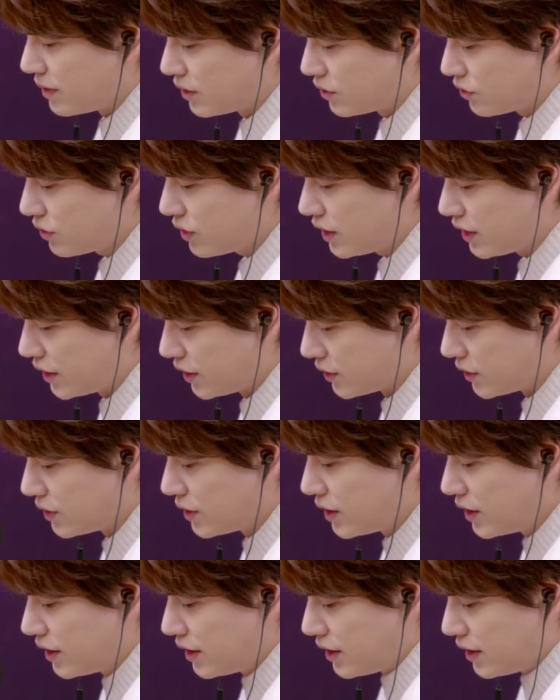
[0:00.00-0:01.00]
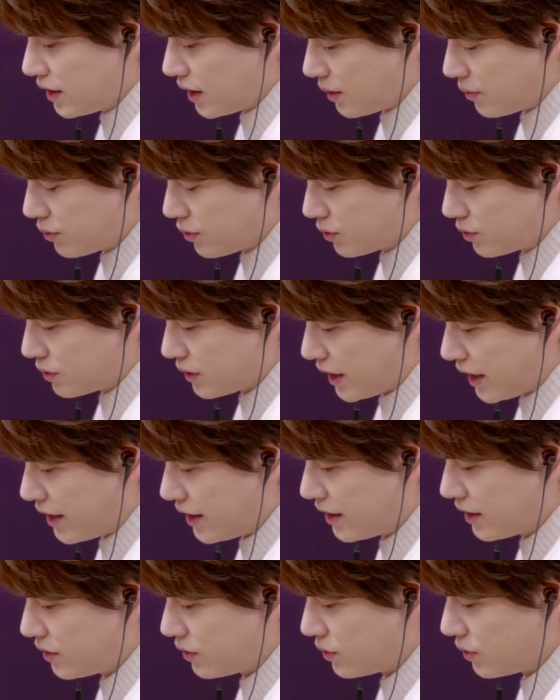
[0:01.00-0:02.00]
정말 축하해요. 앞으로도
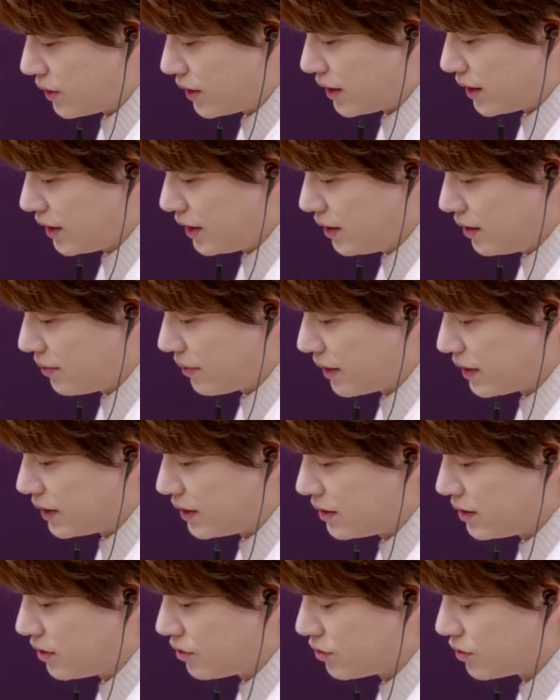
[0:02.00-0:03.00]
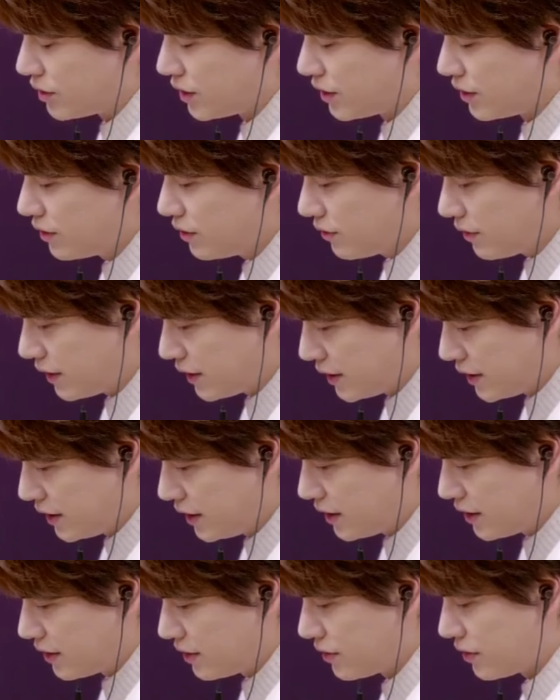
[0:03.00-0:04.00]
다양한 노래 많이 들려주세요.
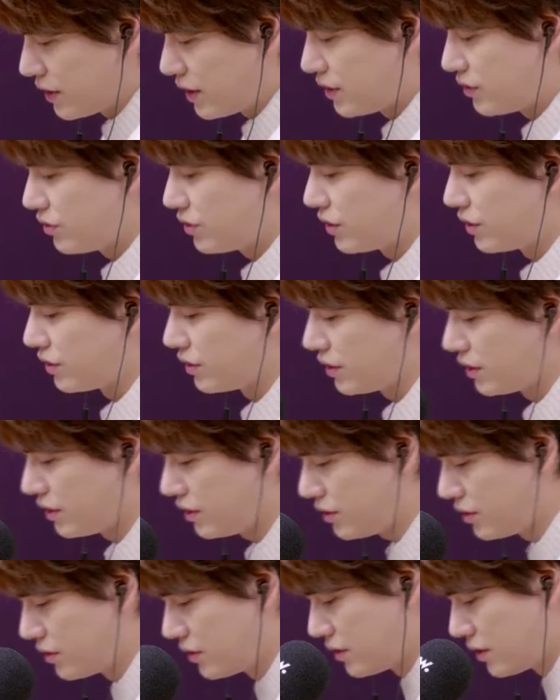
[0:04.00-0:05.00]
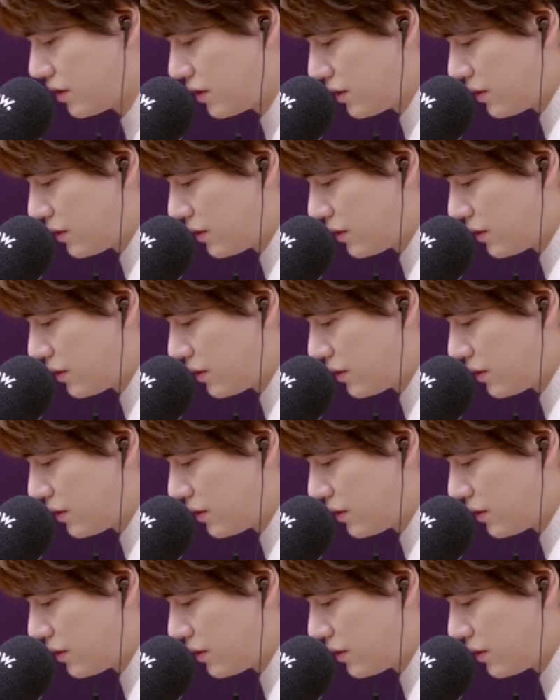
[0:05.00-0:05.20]
화이팅! 이렇게 해주셨는데요.